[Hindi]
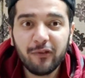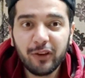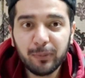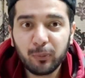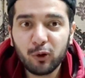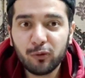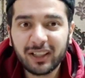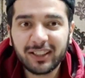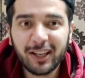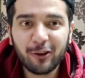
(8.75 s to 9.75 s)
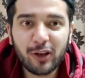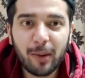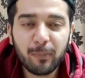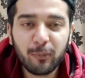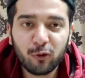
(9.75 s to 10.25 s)
विद प्रूफ बात कर रहा हूँ यहाँ
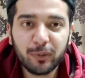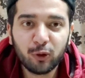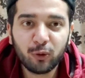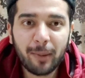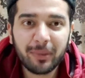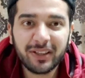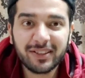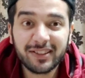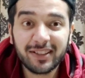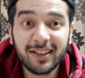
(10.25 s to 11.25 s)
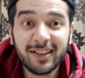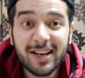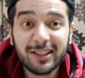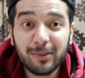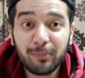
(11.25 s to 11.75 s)
पे प्रूफ भी दूंगा एप्लीकेशन का
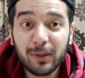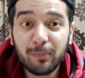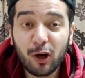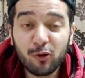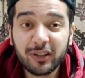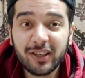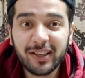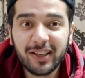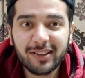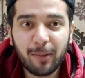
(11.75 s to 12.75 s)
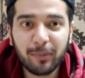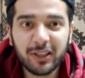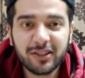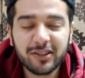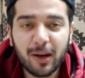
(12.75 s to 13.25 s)
सिंपली ब्राउज करके इस
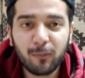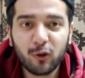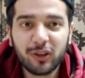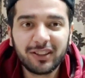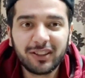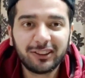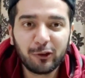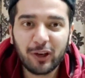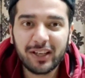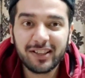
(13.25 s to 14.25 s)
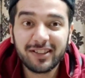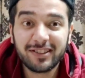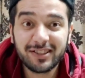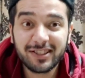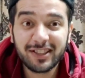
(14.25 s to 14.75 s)
एप्लीकेशन से आप लोग अर्न कर सकते हो यानी कि
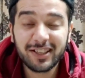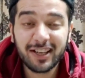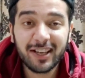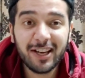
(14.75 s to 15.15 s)
सर्च करके